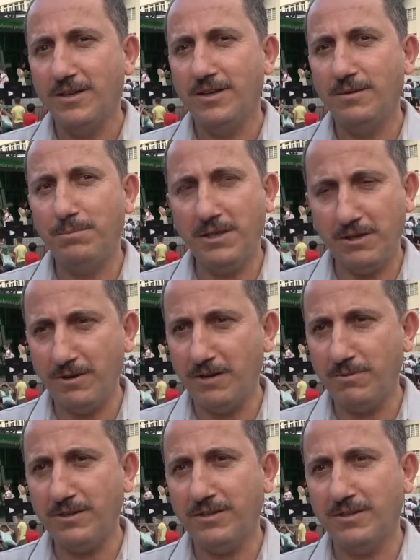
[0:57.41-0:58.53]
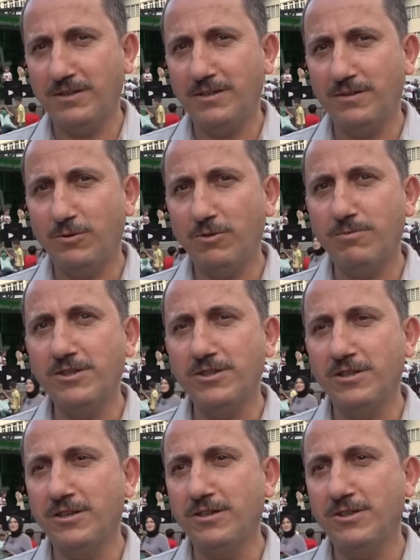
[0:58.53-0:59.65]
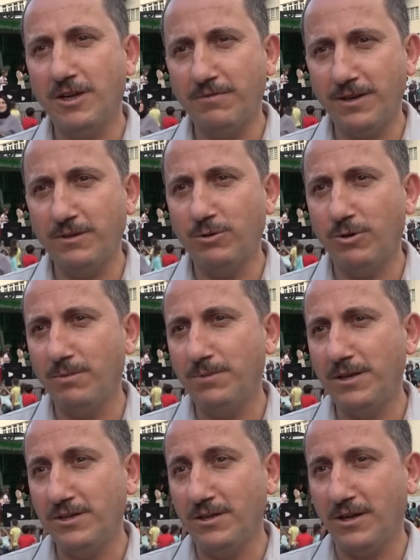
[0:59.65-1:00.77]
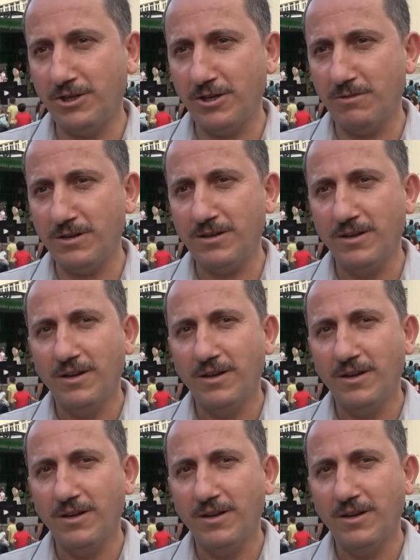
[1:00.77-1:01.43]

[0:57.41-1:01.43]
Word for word: e, bilgi vermek, e, ormancılığı, çevreyi, doğa bilincini aşılamak,